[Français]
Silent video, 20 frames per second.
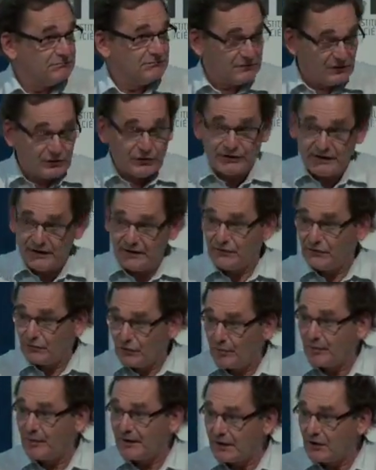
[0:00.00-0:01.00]
Notez, ils
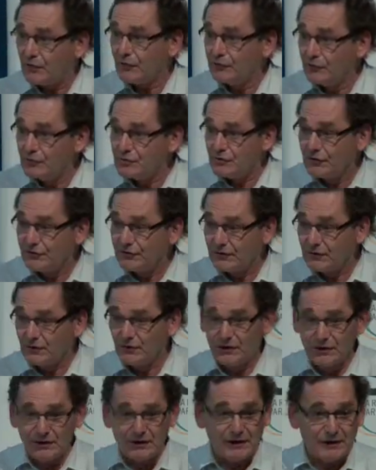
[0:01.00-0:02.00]
sont à peu près d'accord sur une chose, c'est
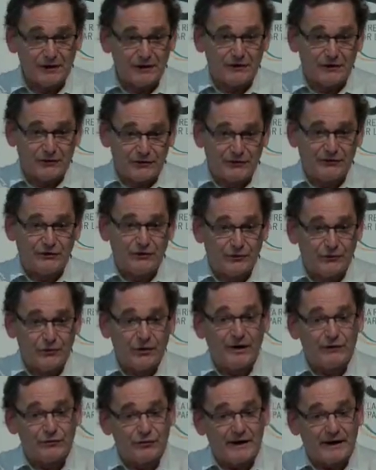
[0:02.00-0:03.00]
que si on veut
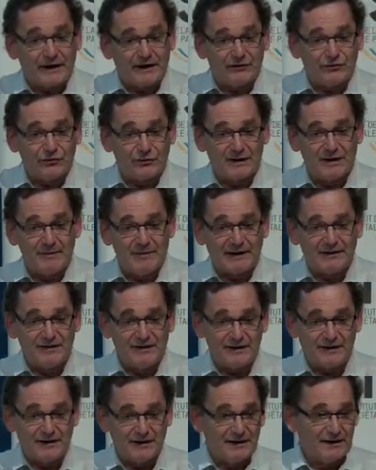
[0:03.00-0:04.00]
résoudre la question
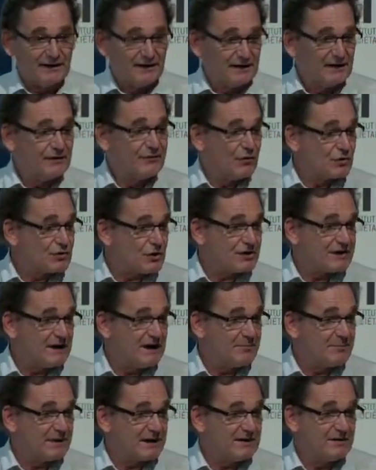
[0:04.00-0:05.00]
climatique, il faut changer
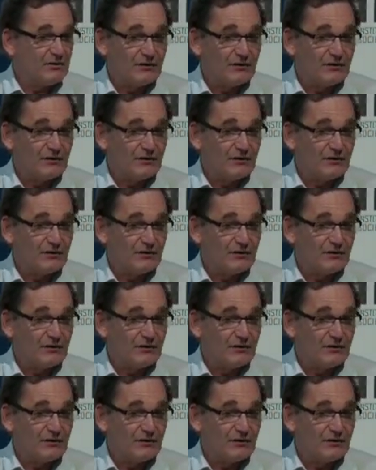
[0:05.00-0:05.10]
les prix.